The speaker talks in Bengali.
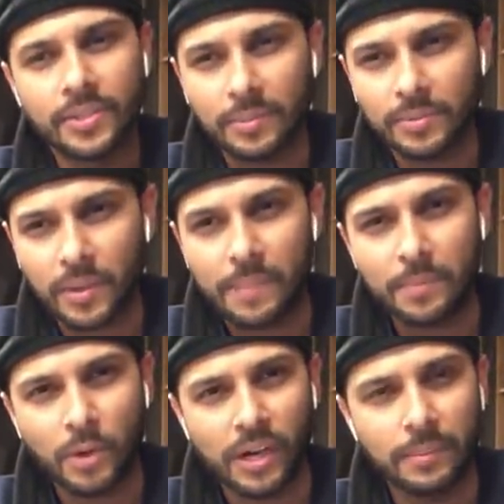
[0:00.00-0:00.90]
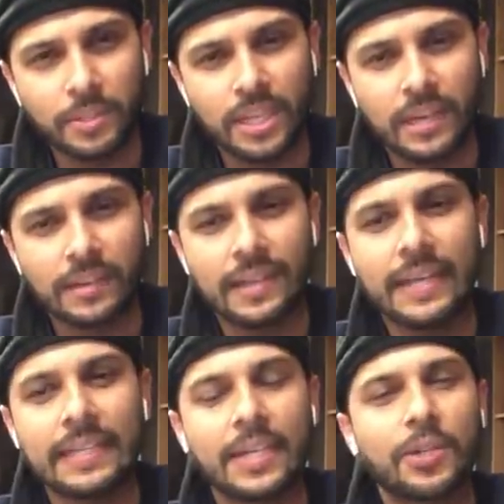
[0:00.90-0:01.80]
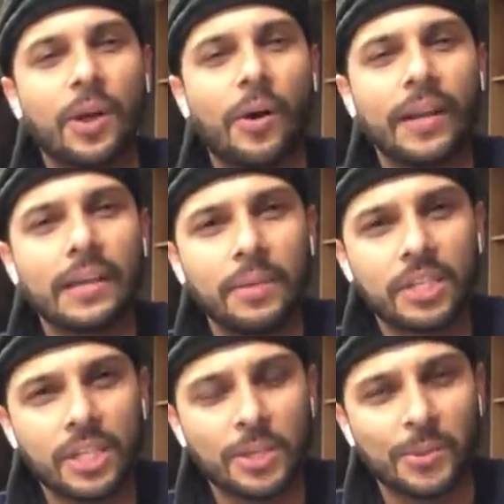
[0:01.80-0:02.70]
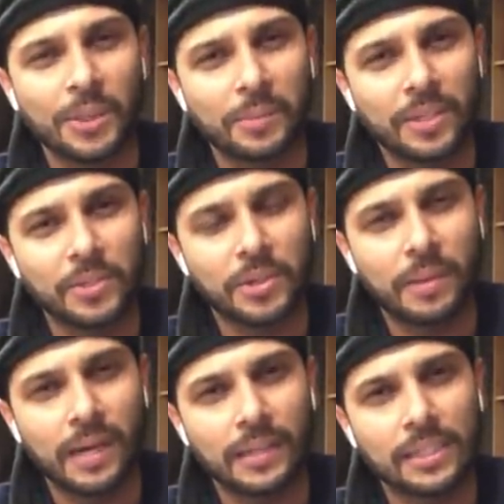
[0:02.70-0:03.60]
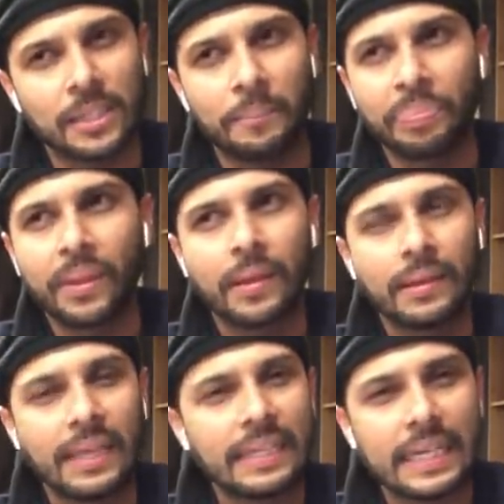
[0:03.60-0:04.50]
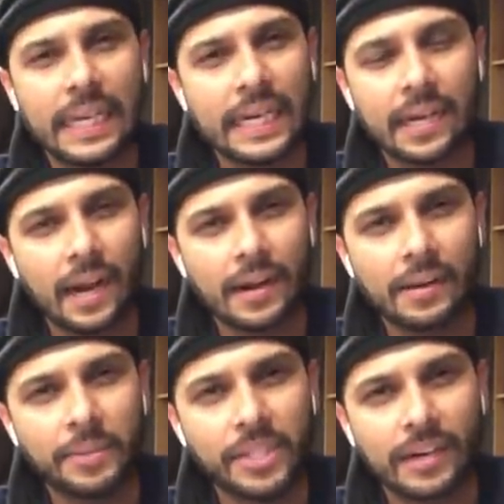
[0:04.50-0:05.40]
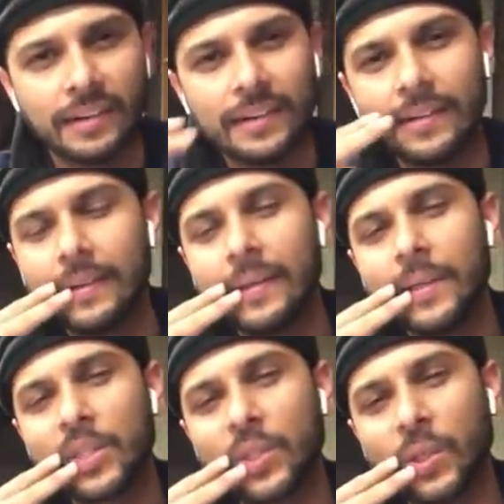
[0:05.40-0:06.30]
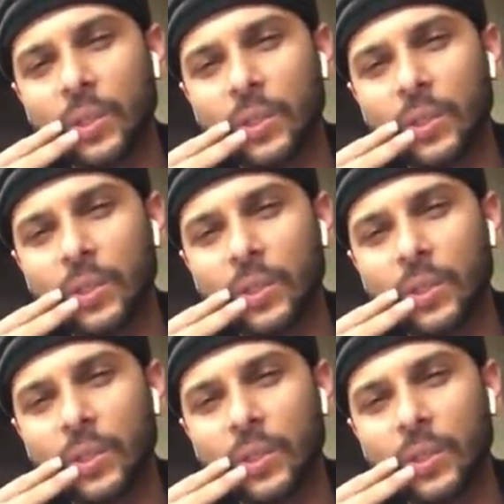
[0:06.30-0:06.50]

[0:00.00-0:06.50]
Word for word: সাবস্ক্রাইব করেন আমার চ্যানেলকে এটা আসলে অনেকে বিশ্বাসই করতে পারছিল না বাংলাদেশে তো এটা এরা কারা আমি সো